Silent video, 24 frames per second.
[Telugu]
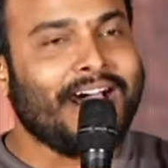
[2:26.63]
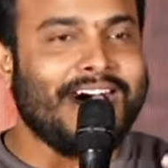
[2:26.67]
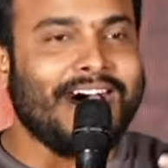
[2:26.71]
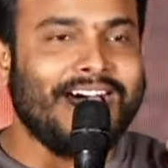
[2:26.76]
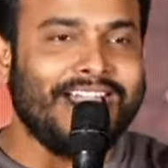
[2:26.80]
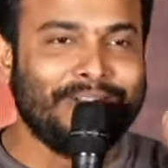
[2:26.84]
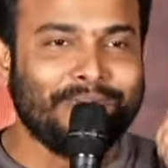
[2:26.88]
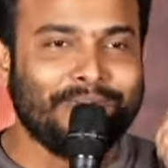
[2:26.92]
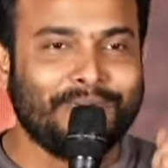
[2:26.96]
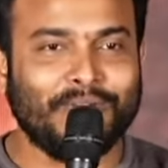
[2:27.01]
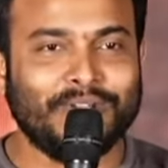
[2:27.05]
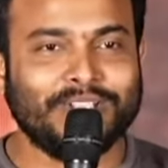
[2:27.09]

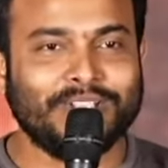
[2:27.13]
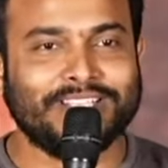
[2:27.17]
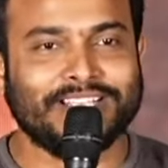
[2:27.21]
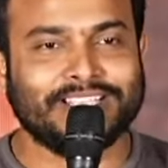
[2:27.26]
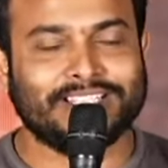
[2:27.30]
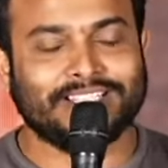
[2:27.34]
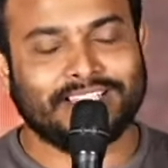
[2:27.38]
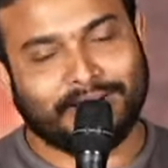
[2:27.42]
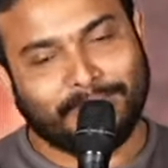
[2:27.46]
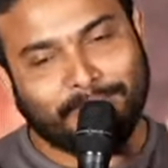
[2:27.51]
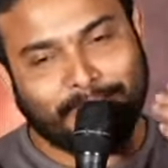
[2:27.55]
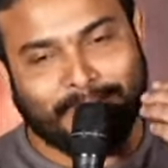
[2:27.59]
ఆయన ఫోన్
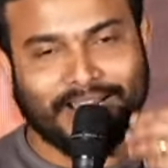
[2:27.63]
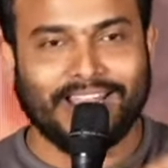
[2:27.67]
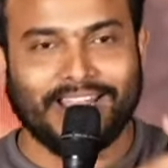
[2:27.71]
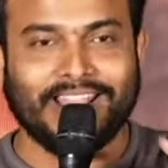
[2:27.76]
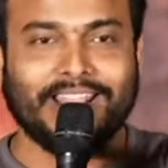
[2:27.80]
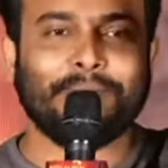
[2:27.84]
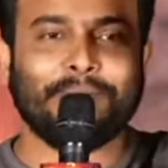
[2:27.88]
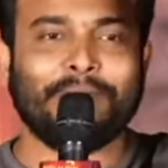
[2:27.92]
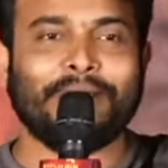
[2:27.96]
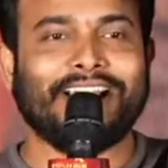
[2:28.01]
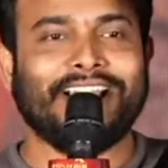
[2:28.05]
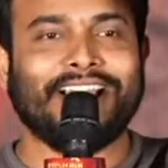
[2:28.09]
చేస్తారు
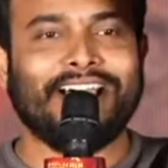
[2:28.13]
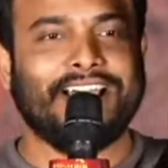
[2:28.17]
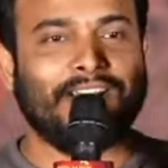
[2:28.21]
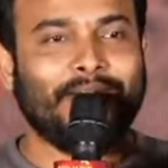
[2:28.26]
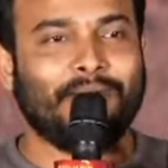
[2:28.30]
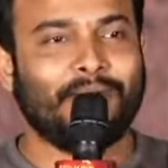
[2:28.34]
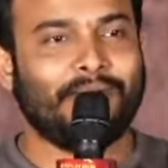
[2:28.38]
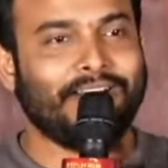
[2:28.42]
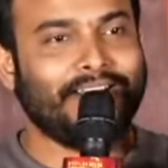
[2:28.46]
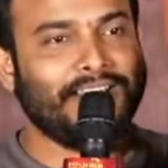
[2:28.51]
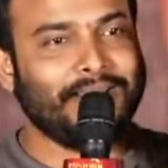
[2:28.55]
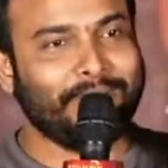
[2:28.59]
పర్లేదు మీరు
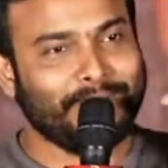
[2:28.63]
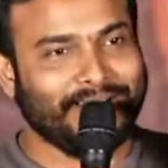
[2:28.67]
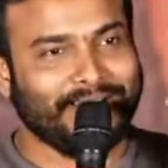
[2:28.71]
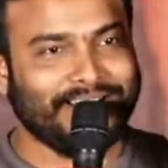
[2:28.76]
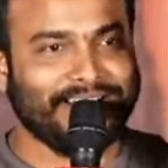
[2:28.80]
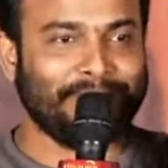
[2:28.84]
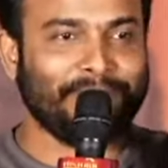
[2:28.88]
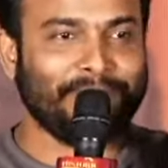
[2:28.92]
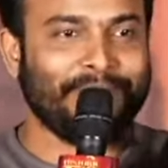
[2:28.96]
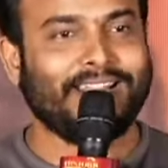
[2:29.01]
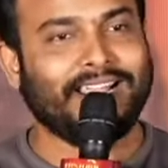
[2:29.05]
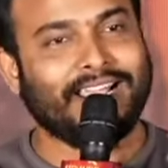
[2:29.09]
కానివ్వండి మీరు
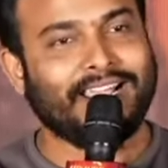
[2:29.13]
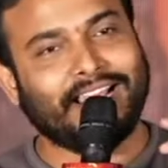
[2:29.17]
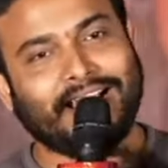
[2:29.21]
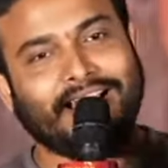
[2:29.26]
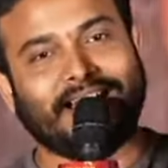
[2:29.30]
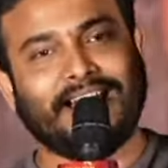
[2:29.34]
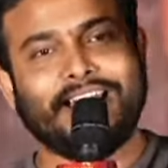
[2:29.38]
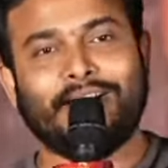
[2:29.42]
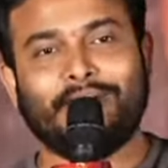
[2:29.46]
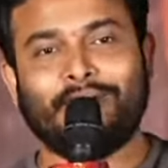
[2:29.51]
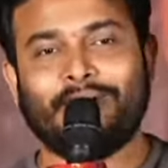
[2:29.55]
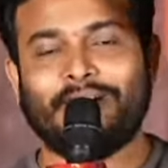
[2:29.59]
నమ్మారుగా
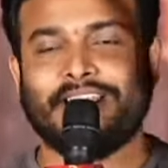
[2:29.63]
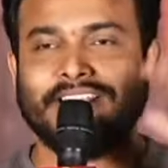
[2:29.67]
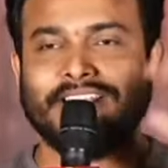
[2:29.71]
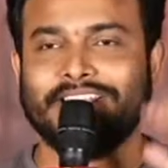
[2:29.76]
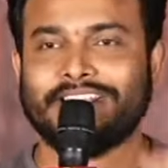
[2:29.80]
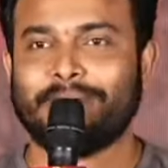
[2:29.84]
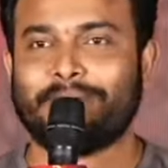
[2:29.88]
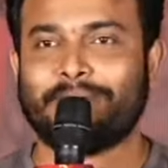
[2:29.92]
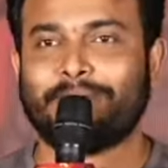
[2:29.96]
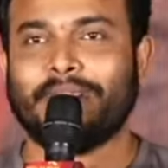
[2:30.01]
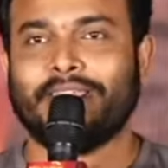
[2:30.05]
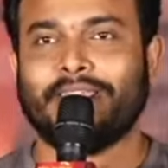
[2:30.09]
కానివ్వండి అని
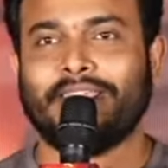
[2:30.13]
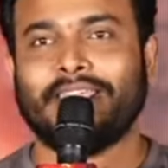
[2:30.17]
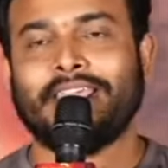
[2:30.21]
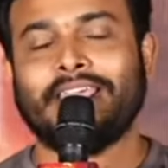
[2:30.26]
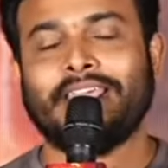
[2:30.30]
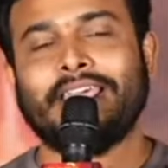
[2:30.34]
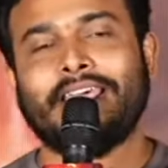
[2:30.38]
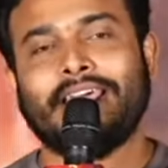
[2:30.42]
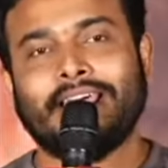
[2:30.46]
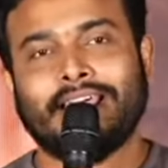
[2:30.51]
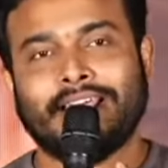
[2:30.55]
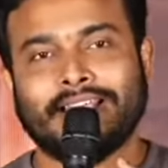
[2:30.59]
చెప్పి
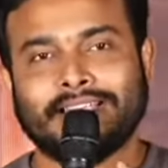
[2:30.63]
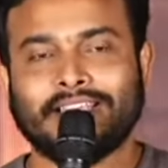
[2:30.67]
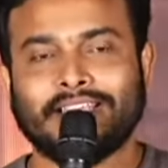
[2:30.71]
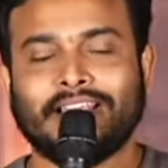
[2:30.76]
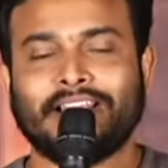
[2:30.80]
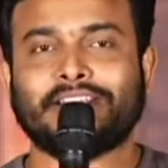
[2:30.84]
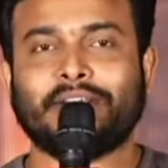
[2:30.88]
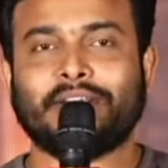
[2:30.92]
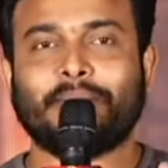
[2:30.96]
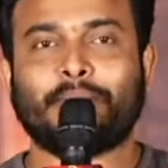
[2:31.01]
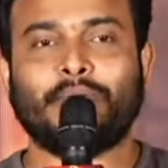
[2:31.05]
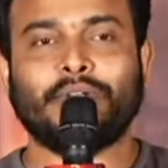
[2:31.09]
చాలా
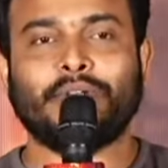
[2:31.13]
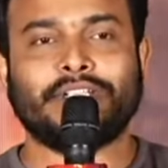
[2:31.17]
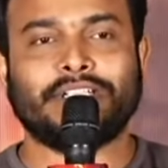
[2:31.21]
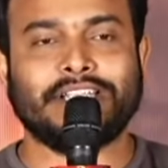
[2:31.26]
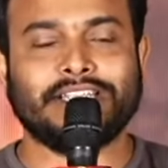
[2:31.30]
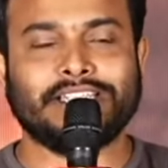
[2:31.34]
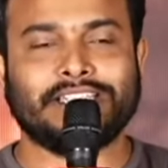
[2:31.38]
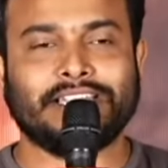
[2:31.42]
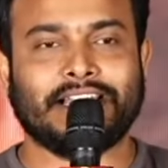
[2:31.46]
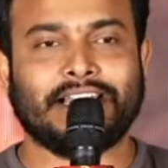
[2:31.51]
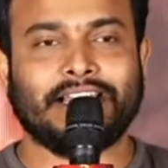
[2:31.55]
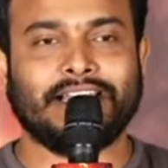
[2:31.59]
సపోర్ట్
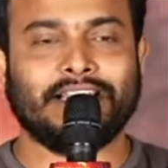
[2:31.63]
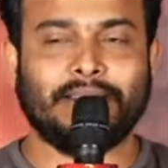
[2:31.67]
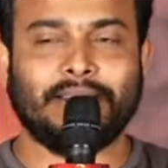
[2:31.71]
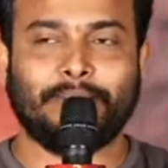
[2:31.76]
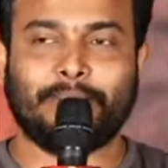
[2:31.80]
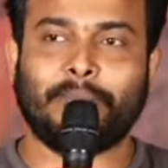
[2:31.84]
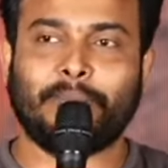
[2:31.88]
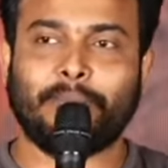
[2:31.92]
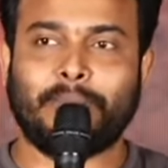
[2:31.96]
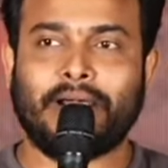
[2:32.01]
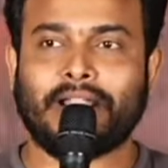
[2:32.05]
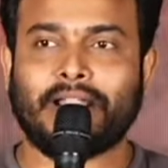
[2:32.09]
చేశారని చెప్పి
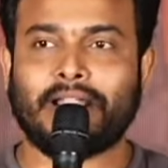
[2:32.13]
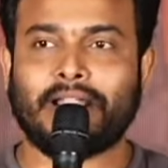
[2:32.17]
ఆ మాటలు